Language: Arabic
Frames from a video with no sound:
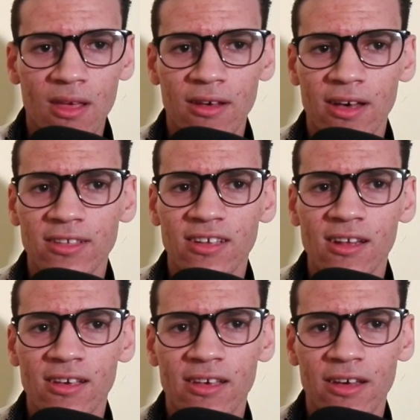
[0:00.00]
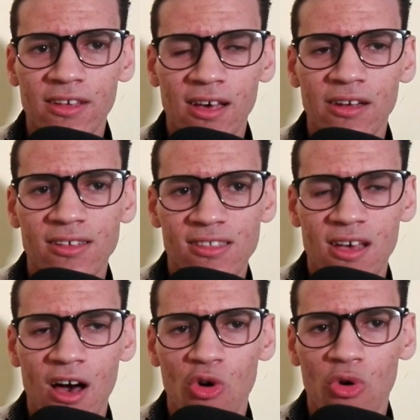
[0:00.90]
كذلك يعني
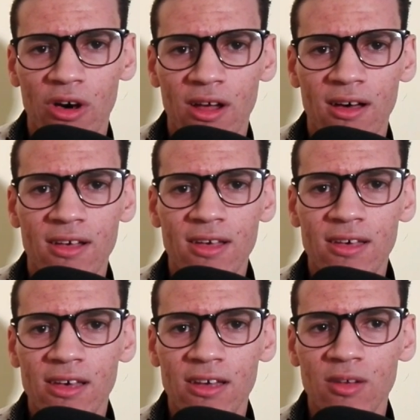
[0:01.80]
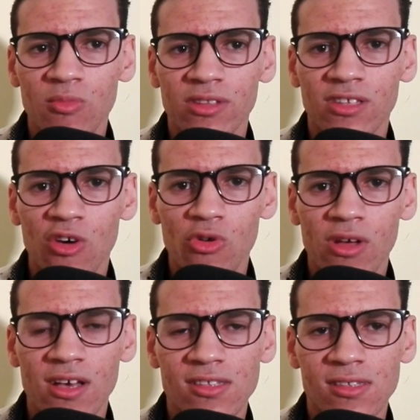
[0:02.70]
كنصيحه اخرى يعني من الضروري
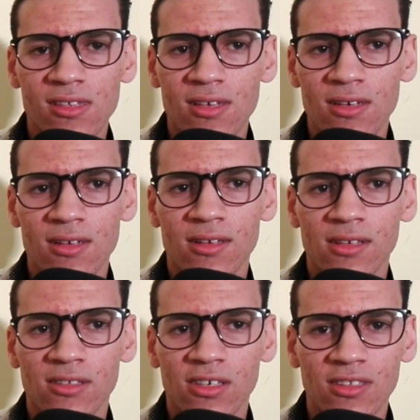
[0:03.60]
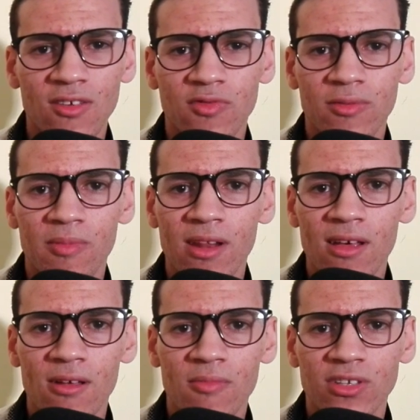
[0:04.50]
خاص آه، تحتفظ
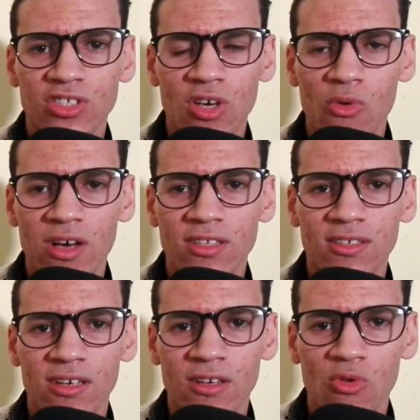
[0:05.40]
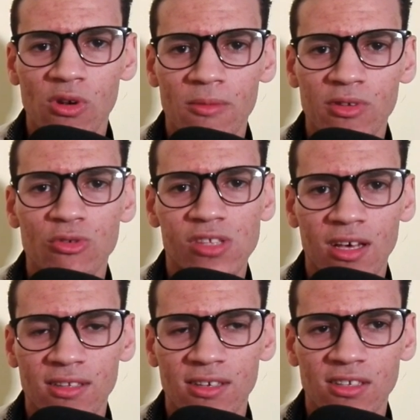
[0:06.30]
بالشواهد يعني
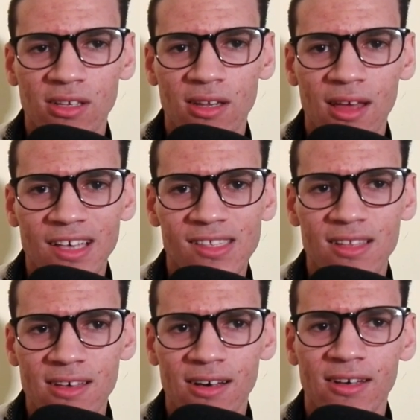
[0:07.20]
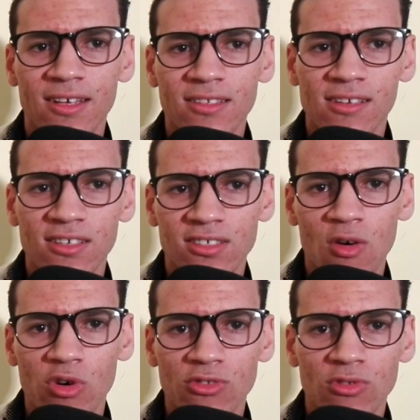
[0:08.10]
بالنسخ ديال الاصليه ديال
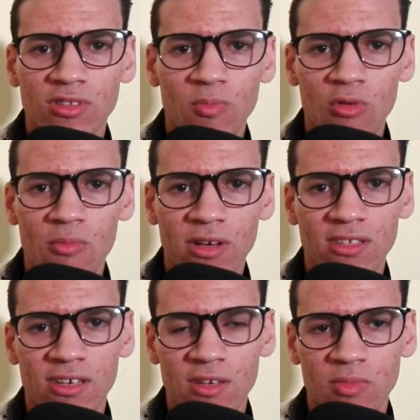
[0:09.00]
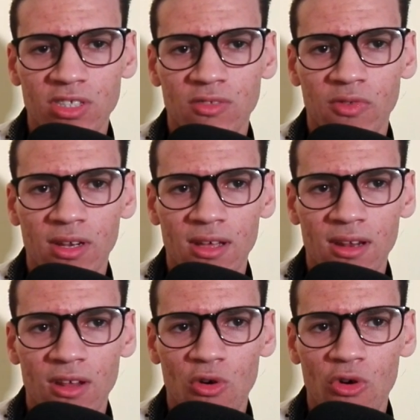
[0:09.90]
الشواهد والدبلومات يعني باش تدفع
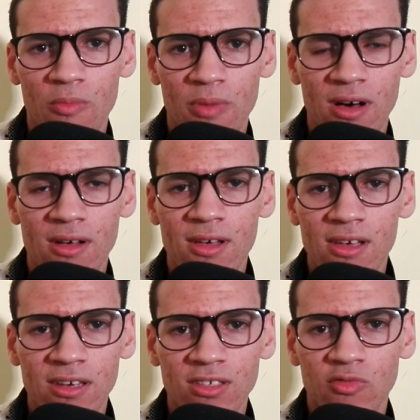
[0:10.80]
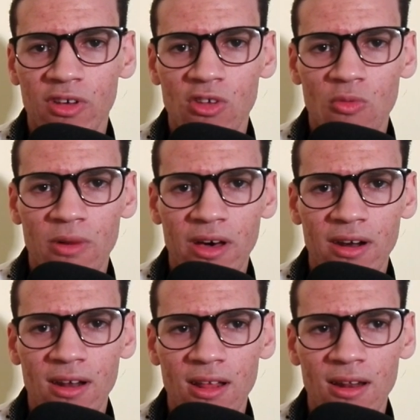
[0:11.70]
لاوروبا يعني دفع لهم غير
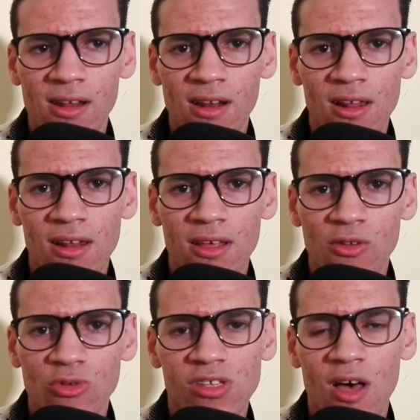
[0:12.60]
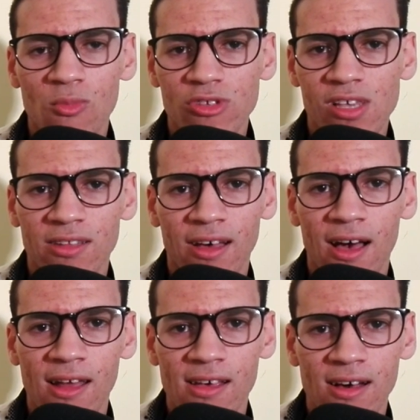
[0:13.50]
النسخه مصادق
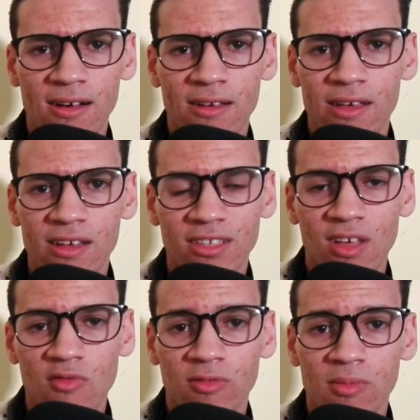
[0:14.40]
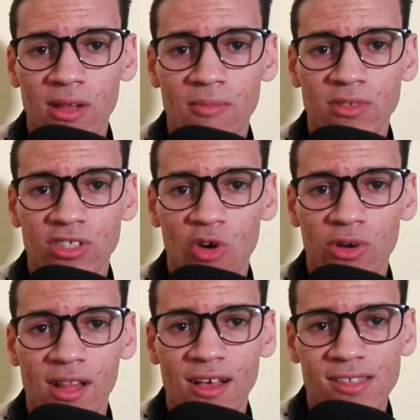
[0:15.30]
عليها يعني احتفظ
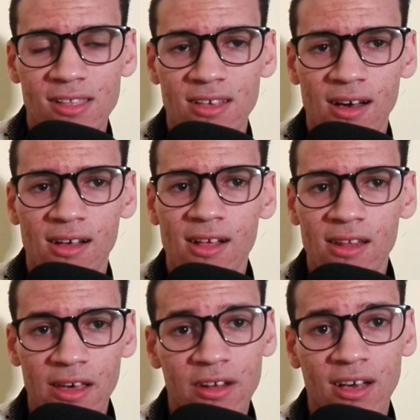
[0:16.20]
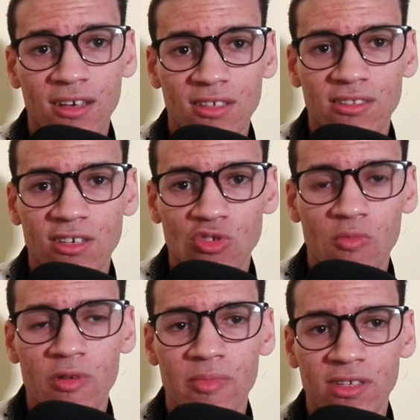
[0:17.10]
بالشواهد الاصليه لانك
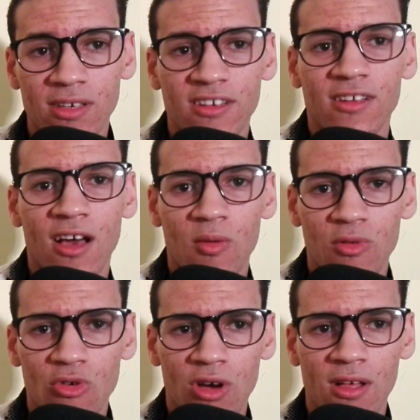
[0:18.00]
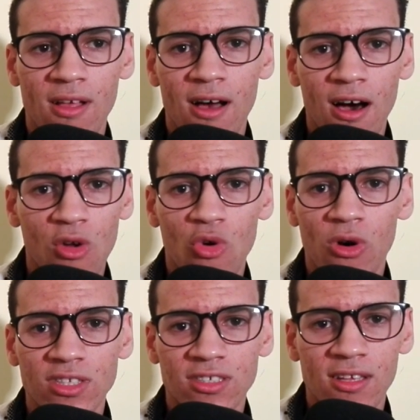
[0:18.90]
غتحتاجهم من بعد يعني الا قبلوك
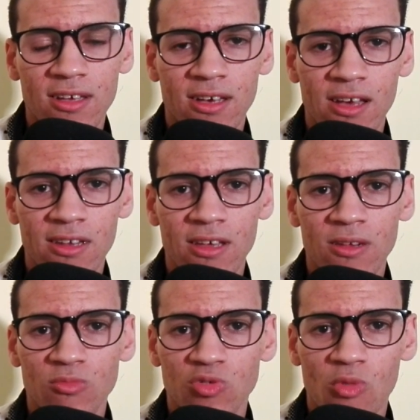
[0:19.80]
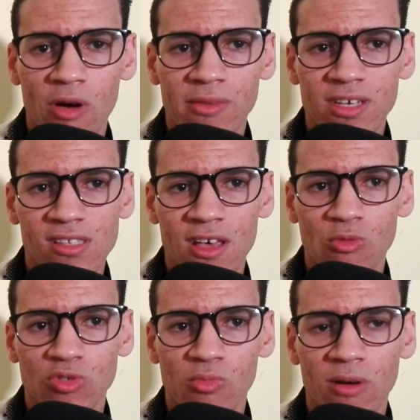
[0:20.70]
الوغ هادشي اللي كاين يعني مجموعه من النصائح
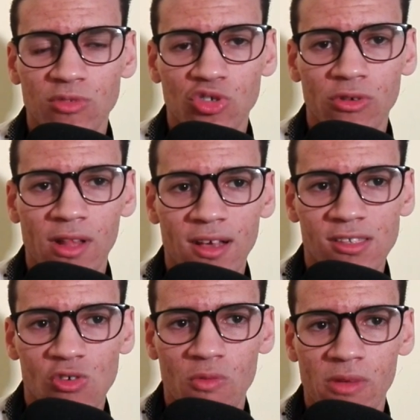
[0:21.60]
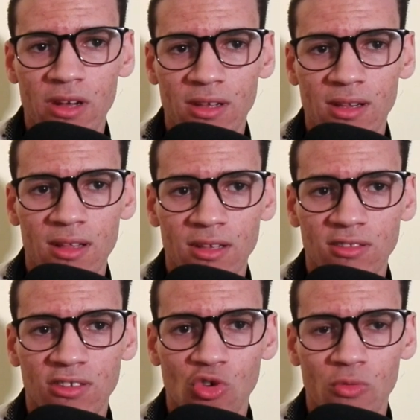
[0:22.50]
ومجموعه من الشروط اللي خصكم يعني
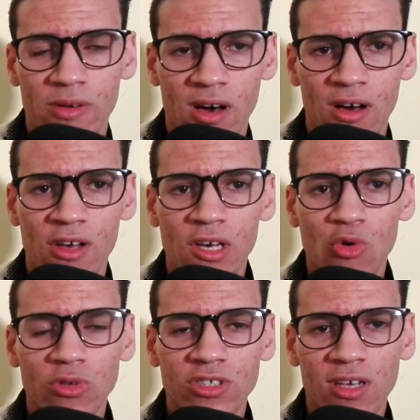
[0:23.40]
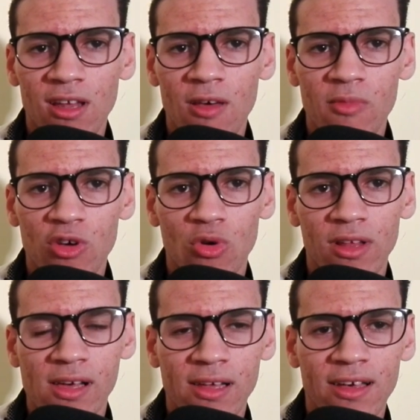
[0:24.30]
ديروا بها وان شاء الله ما يكون
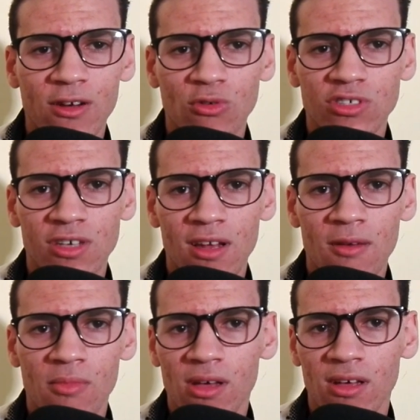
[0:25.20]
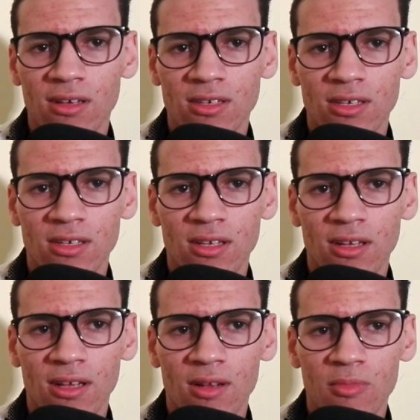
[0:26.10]
غير خير وان شاء الله ما
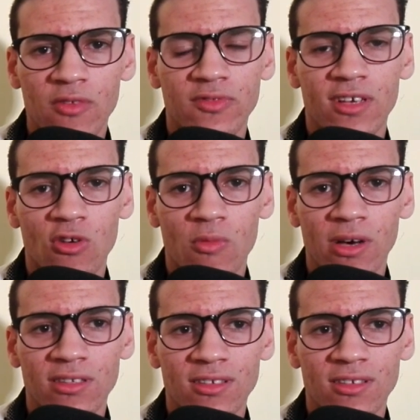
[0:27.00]
آه، الملف ديالكم غادي